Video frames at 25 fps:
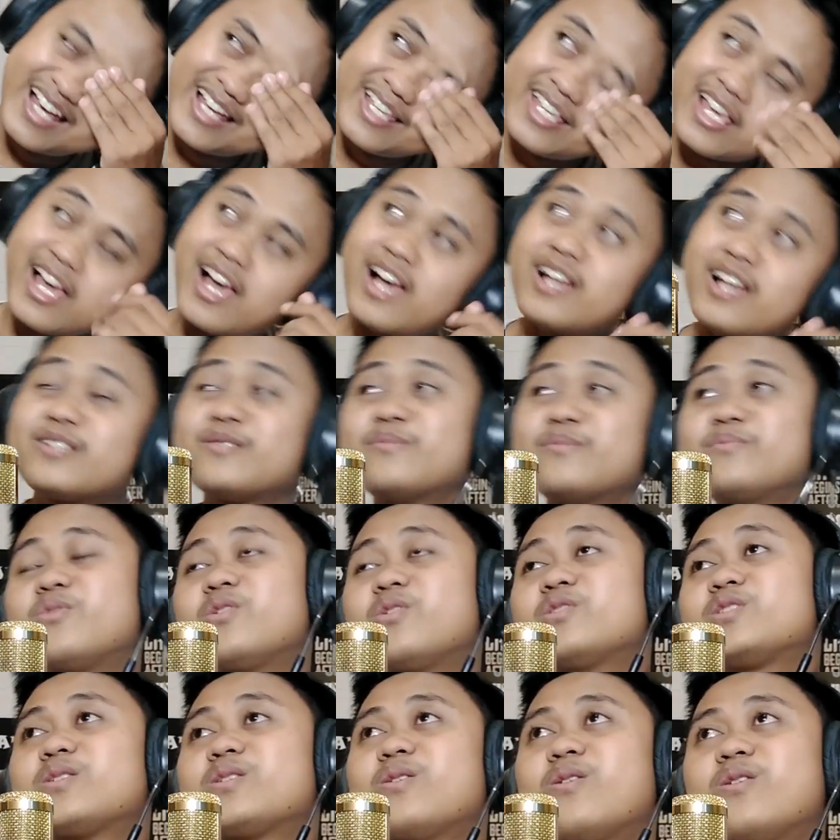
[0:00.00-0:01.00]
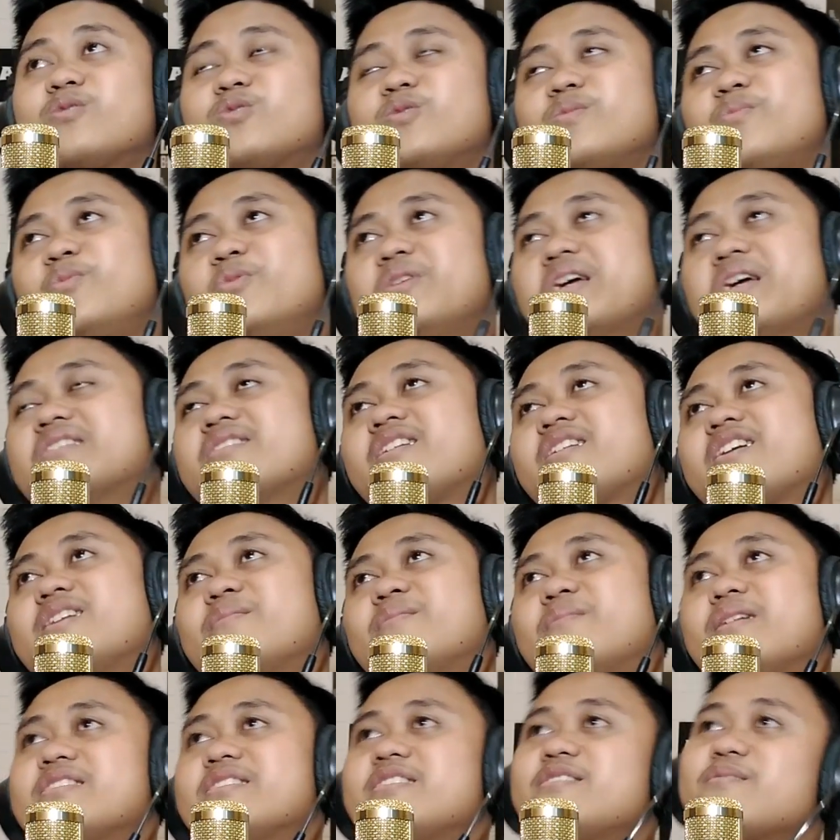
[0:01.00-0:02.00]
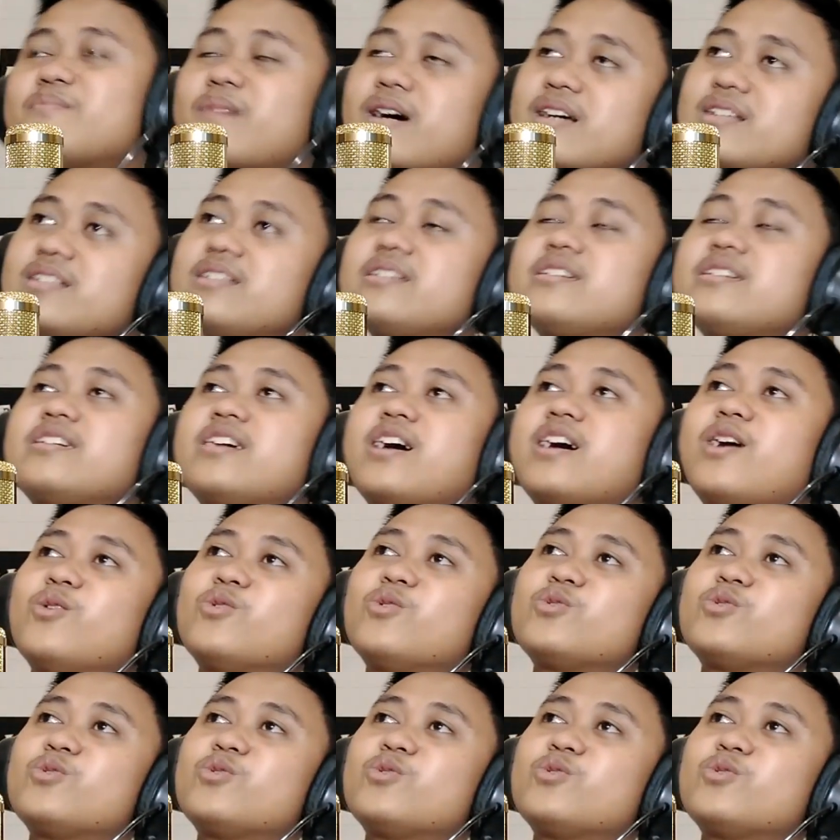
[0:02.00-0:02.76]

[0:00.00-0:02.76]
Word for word: ya semua cowok tuh punya caranya masing-masing ya